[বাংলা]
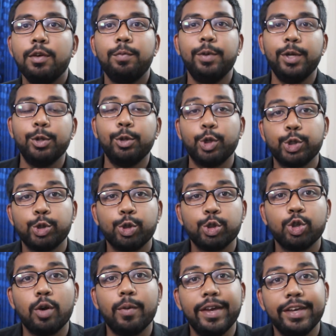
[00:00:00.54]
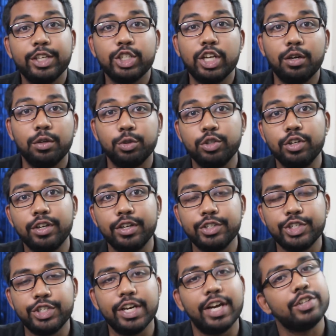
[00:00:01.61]
প্রিয় দর্শক সবাইকে স্বাগত
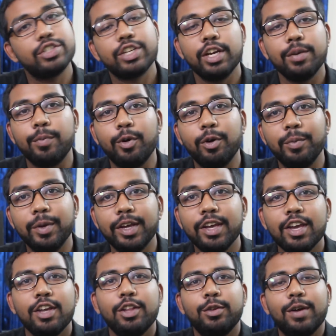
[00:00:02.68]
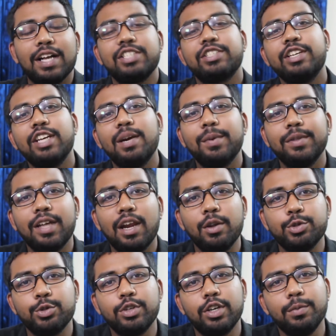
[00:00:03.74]
জানাচ্ছি আজকের পর্বে তো আজকে আমাদের
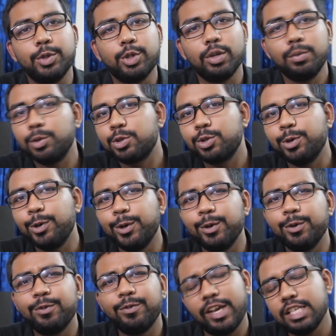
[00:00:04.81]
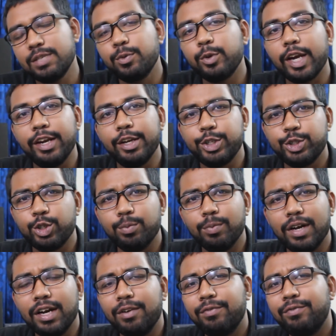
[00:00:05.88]
আলোচনার বিষয়বস্তু হলো ফেসবুক অ্যাডিকশন
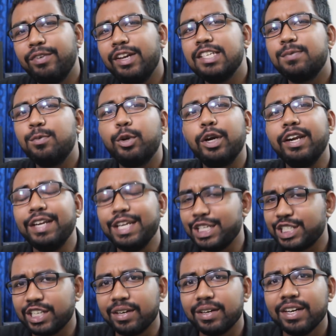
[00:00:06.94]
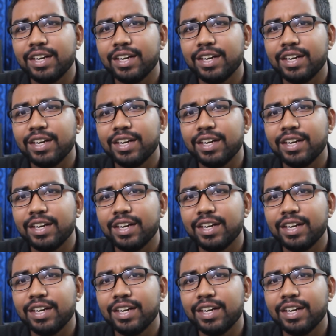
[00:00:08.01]
বা ফেসবুকের নেশা